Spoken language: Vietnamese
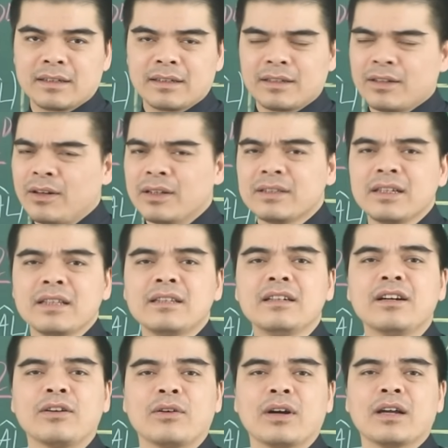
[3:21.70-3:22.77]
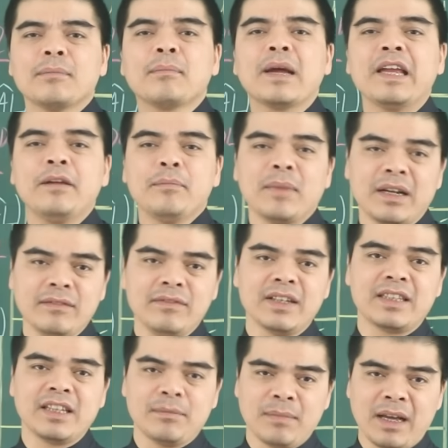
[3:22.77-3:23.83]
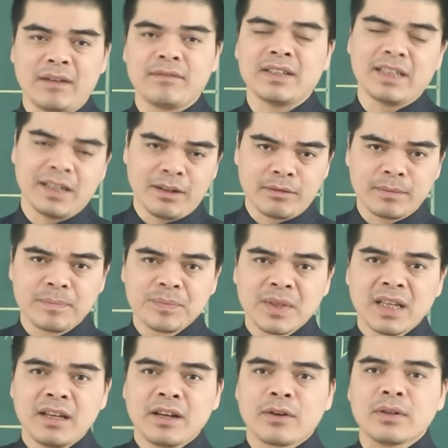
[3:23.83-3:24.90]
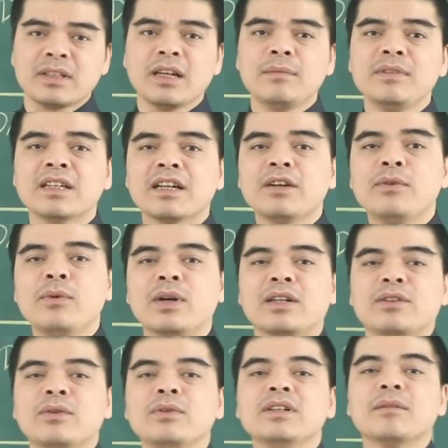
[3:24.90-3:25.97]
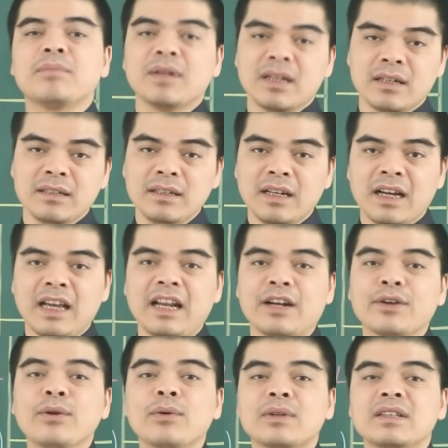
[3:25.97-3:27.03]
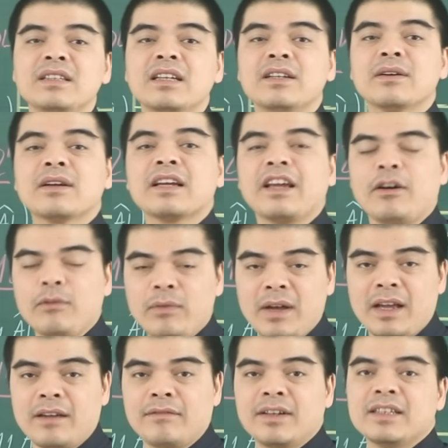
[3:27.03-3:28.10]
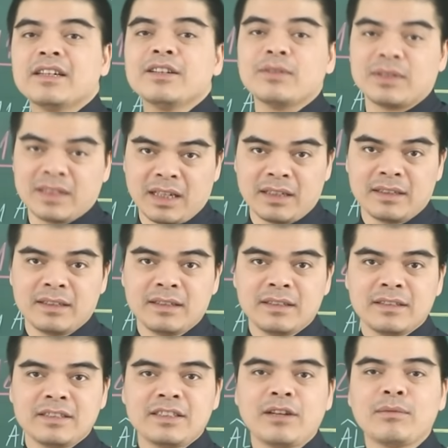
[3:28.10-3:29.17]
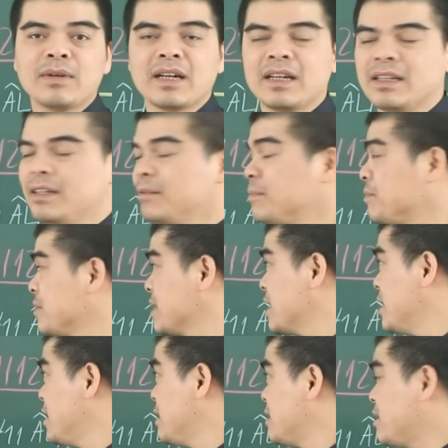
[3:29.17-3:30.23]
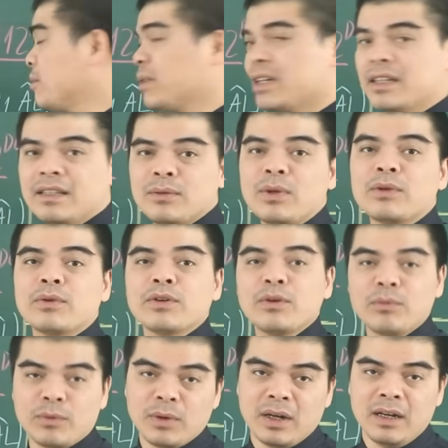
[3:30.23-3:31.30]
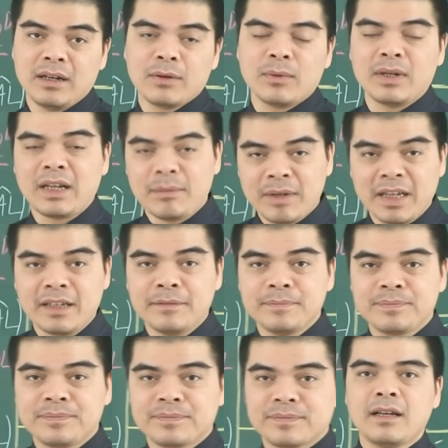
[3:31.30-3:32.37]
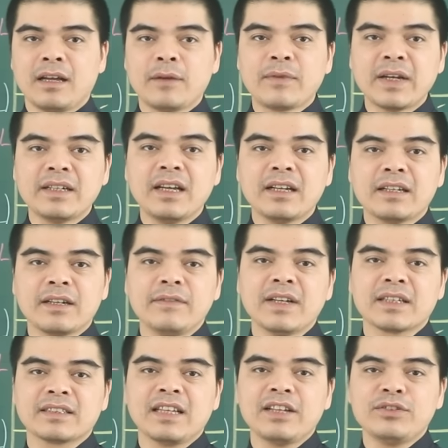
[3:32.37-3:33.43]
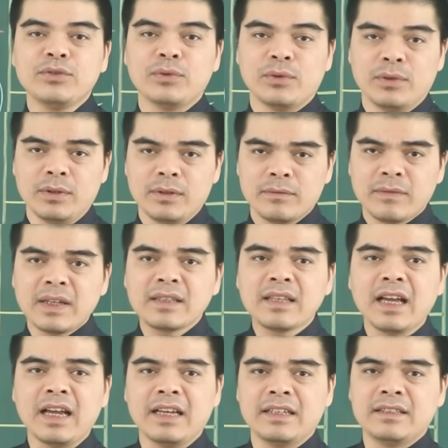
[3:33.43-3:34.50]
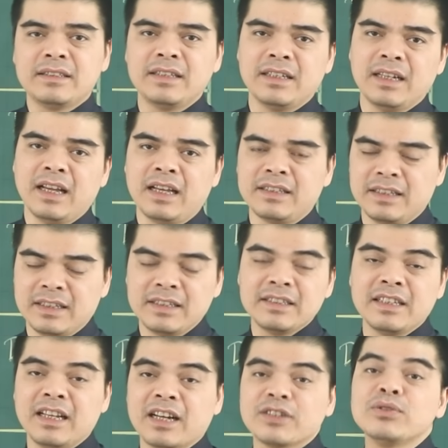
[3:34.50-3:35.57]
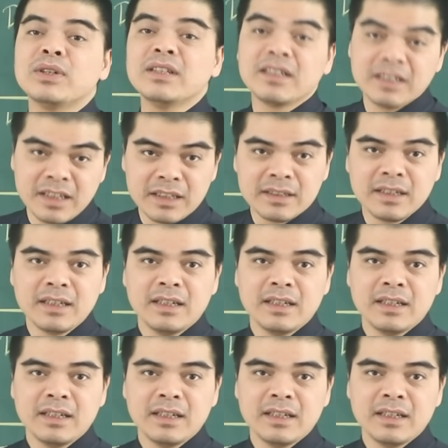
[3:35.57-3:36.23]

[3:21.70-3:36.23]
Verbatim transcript: Nó sẽ thường có cái may mắn về tiền bạc và tài lộc, có thêm những cái nguồn thu nhập lớn hay là đột nhiên nó kéo về với những người tuổi Dần trong cái tuần cuối cùng của năm này. Vậy nên cái việc gia chủ phát tài chỉ là gì? Chỉ là cái chuyện đương nhiên.